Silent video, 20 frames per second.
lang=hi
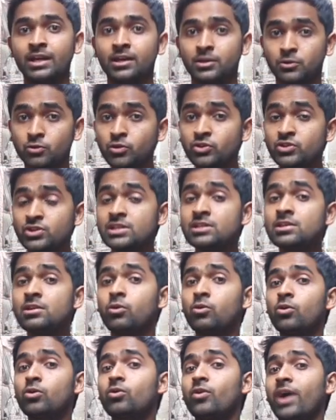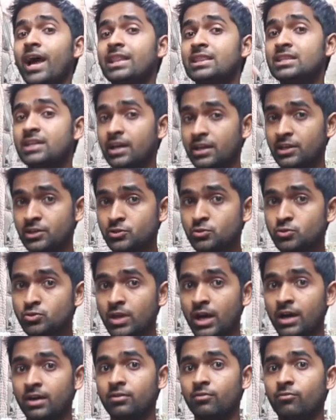क्योंकि जिन लोगों को हेल्थ का इशू
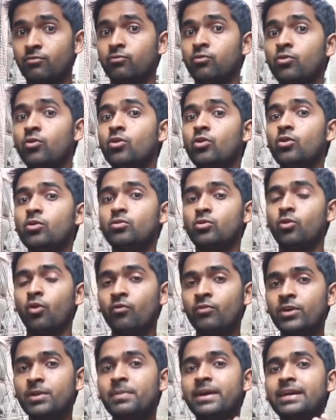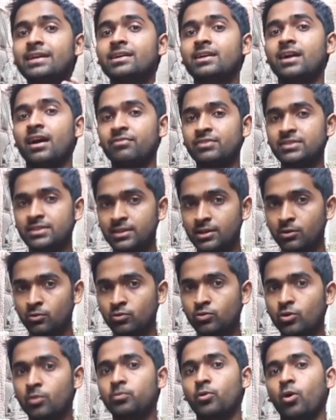था वो कोविड में काफ़ी ज़्यादा
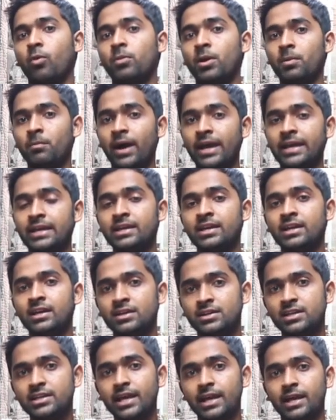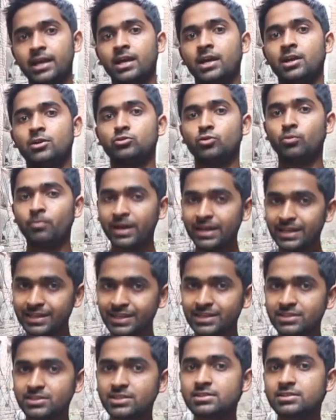उनको प्रॉब्लम आई ठीक है तो मैंने ये
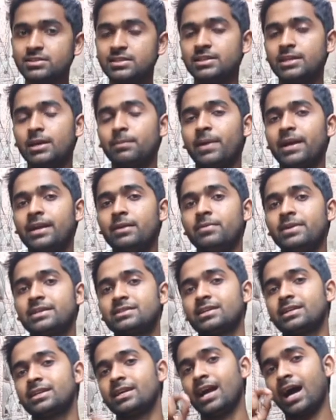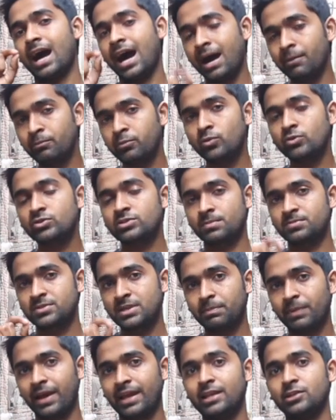चीज़ सीखी है पैंडमिक से कि आपको सबसे
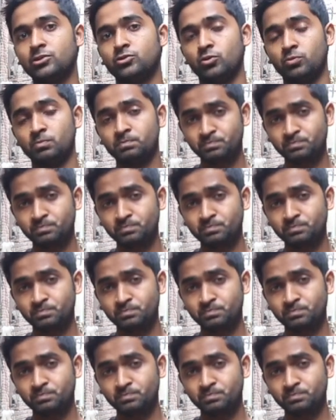पहले तो